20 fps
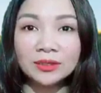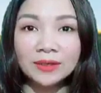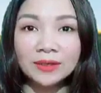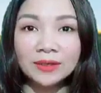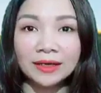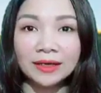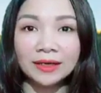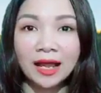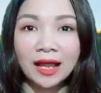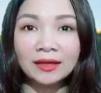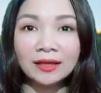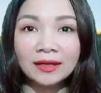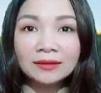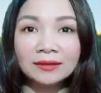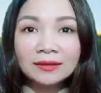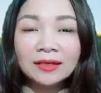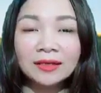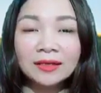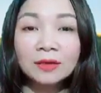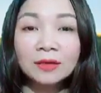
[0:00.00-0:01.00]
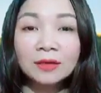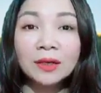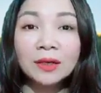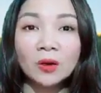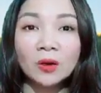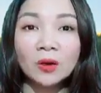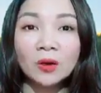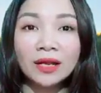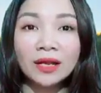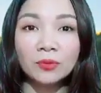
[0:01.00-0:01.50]
xấu người khác,
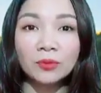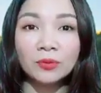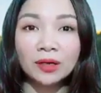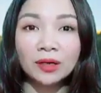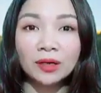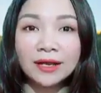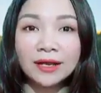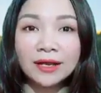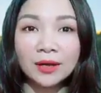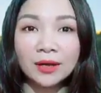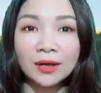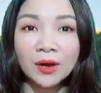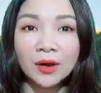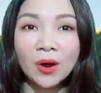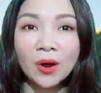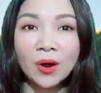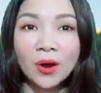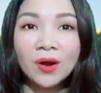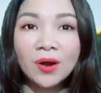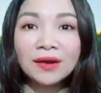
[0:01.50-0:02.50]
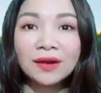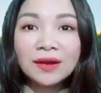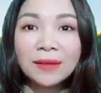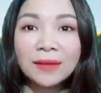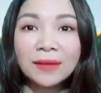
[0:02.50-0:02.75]
bởi có thể một ngày nào đó